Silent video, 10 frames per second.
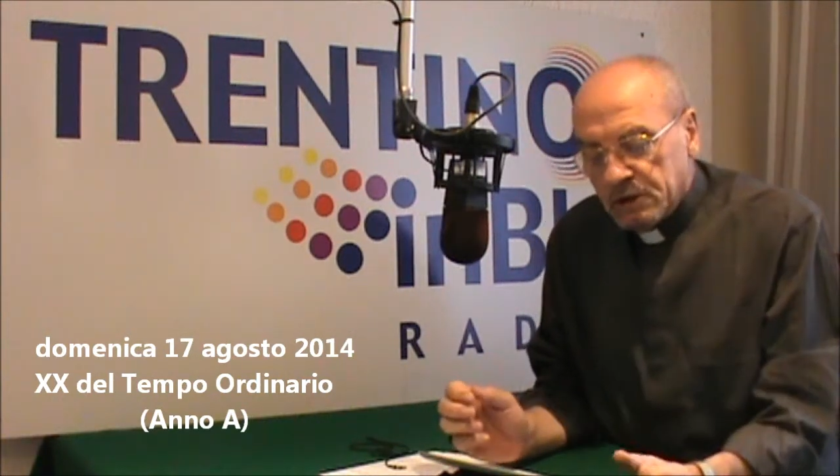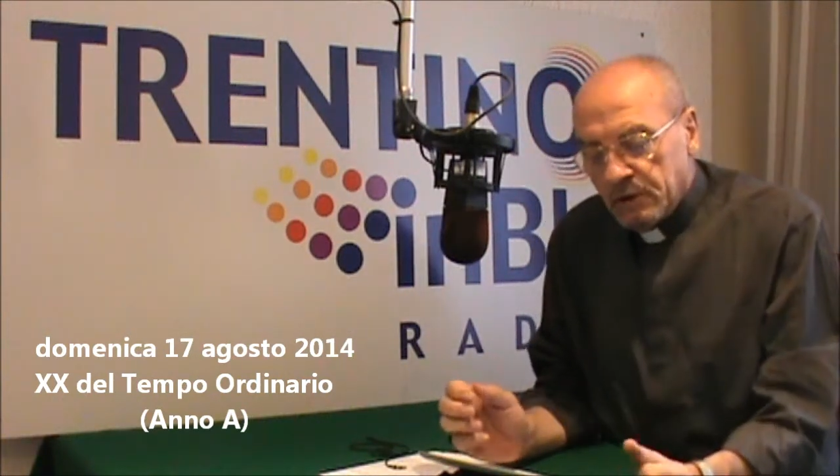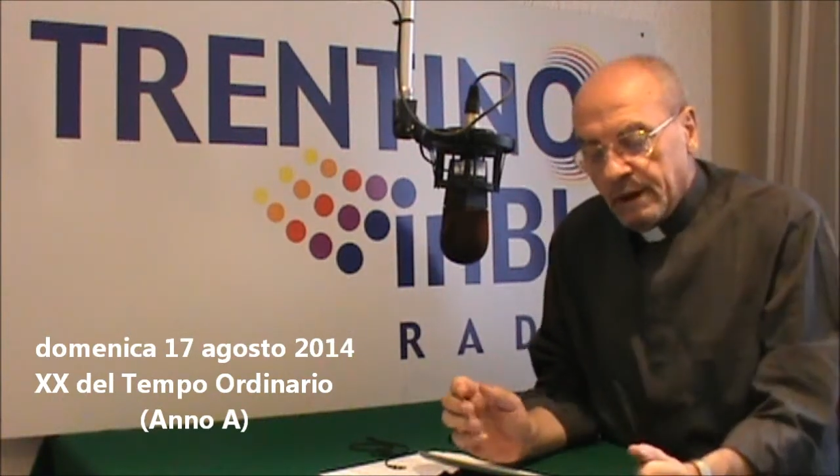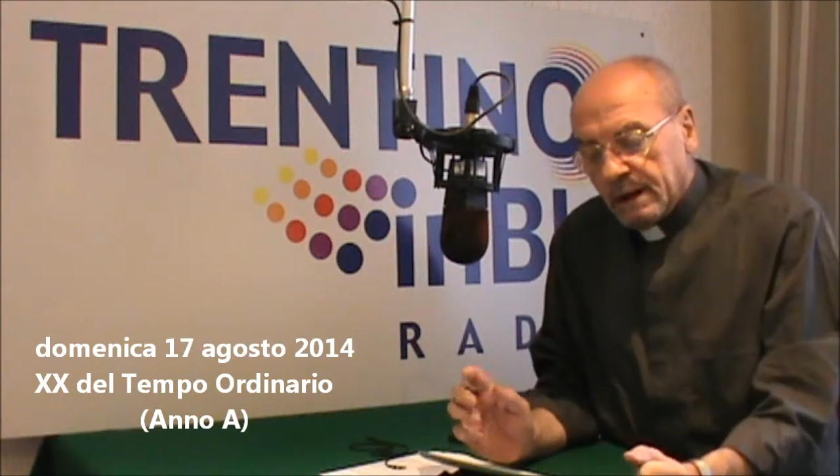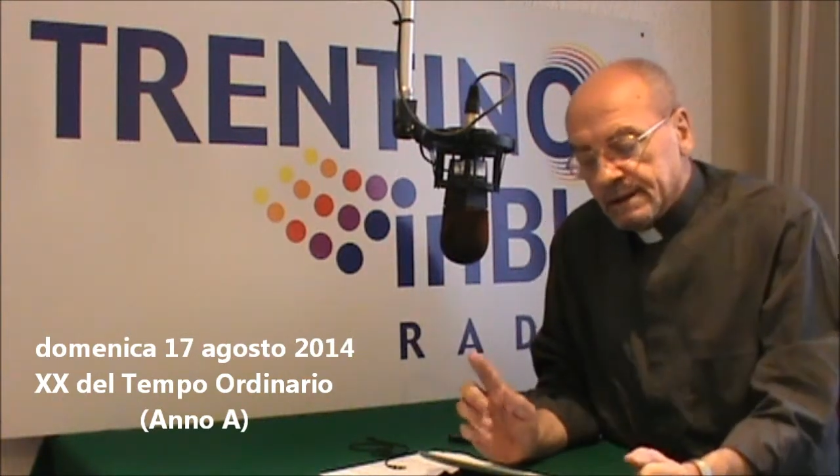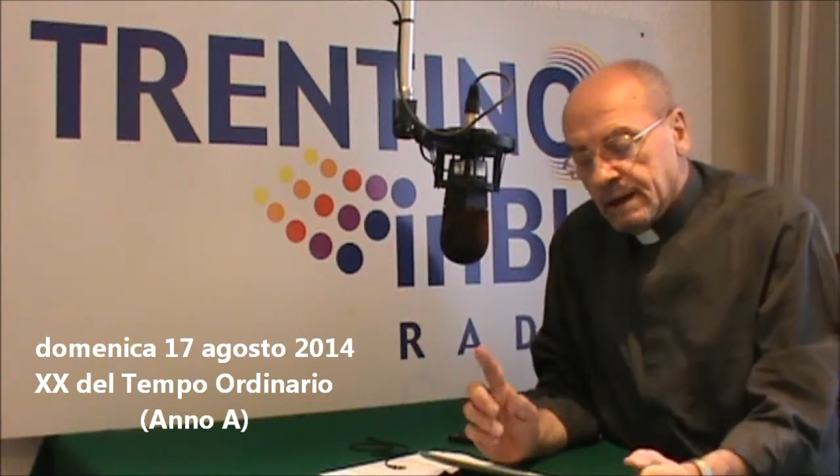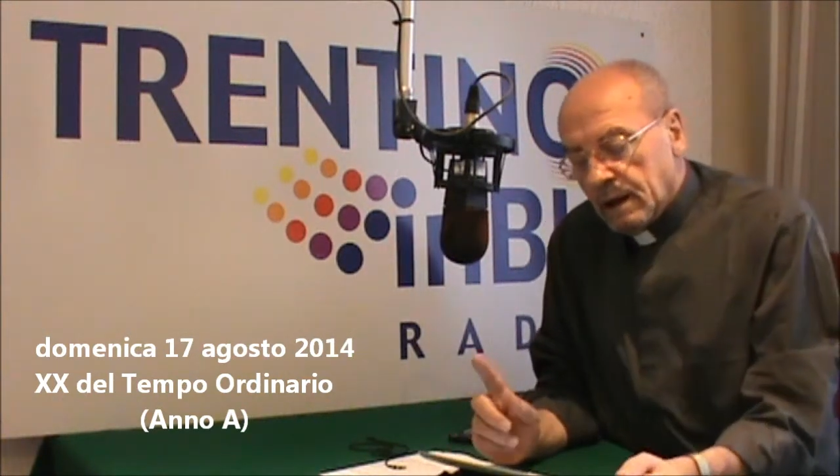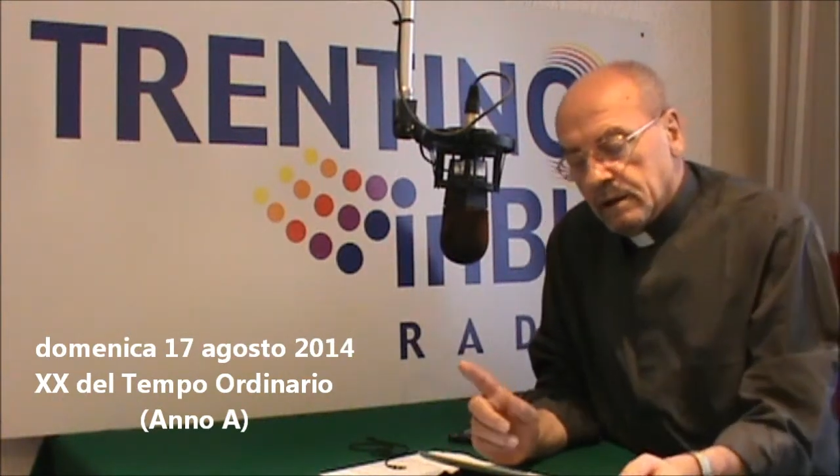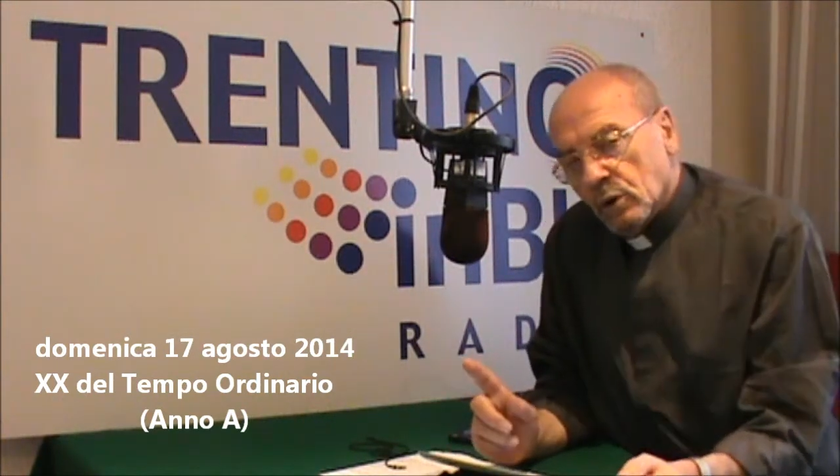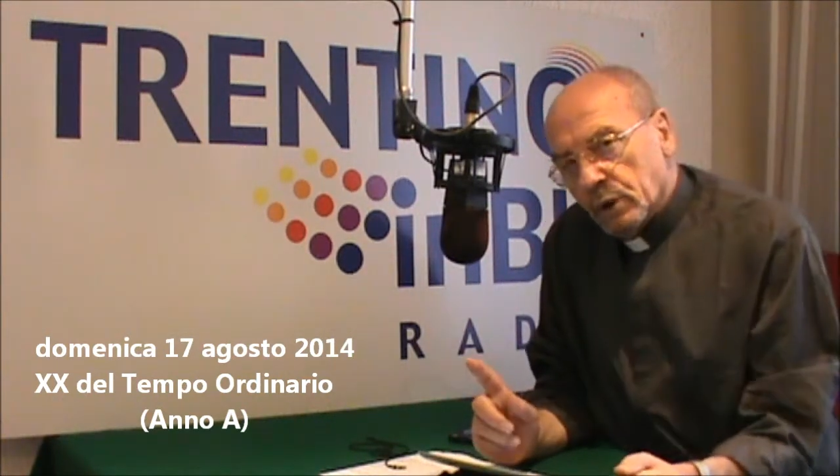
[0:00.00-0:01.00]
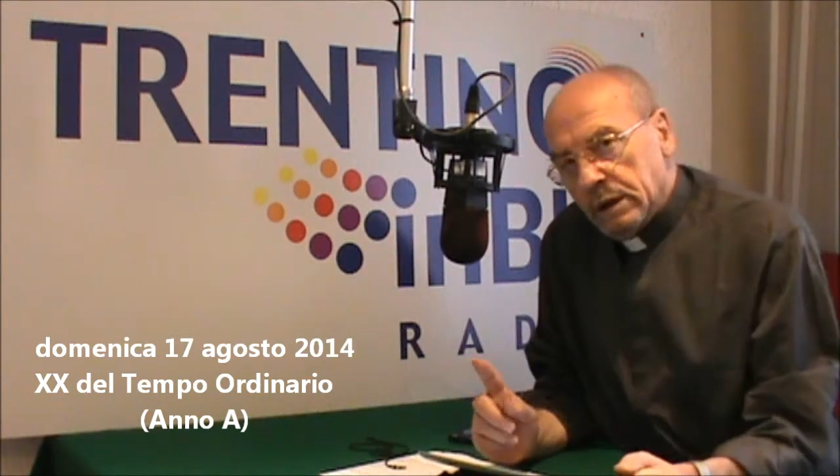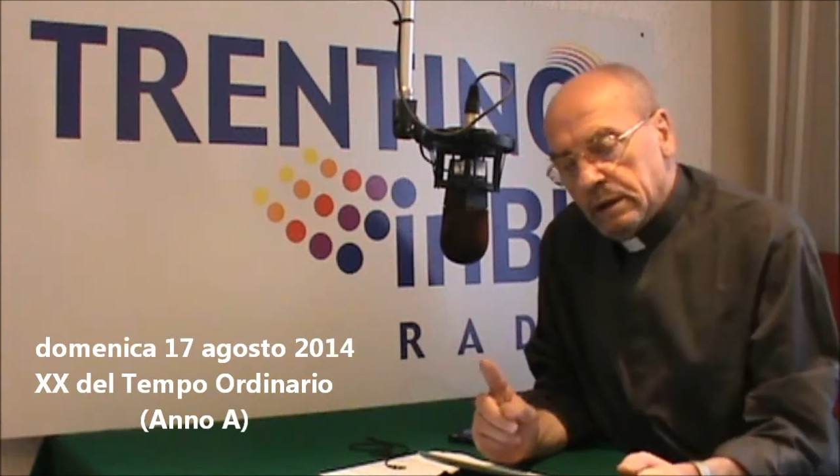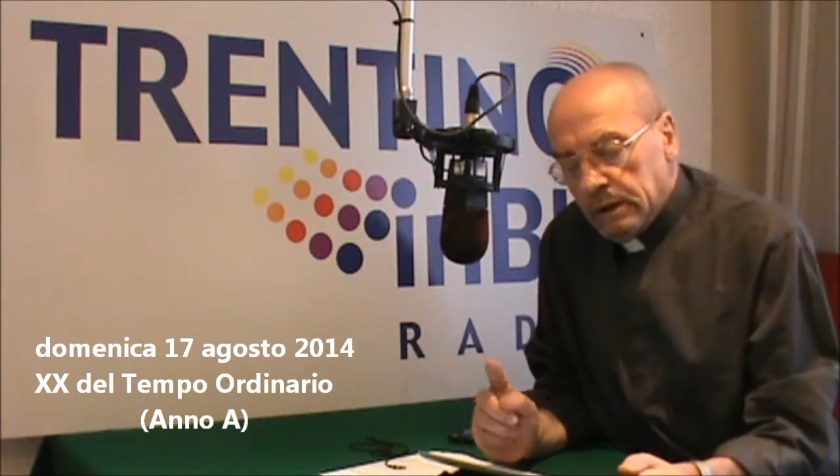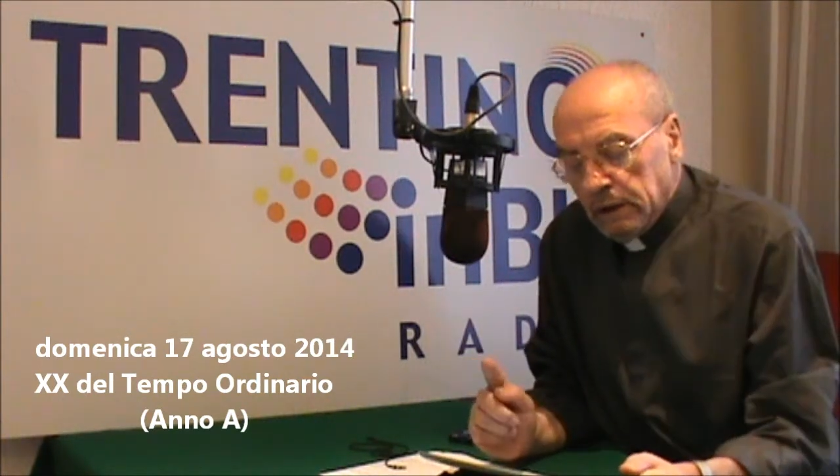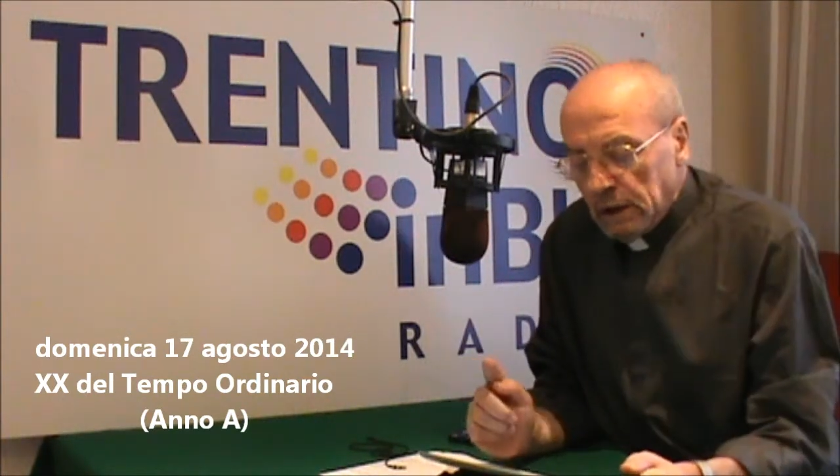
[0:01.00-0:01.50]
ci fa rizzare gli orecchi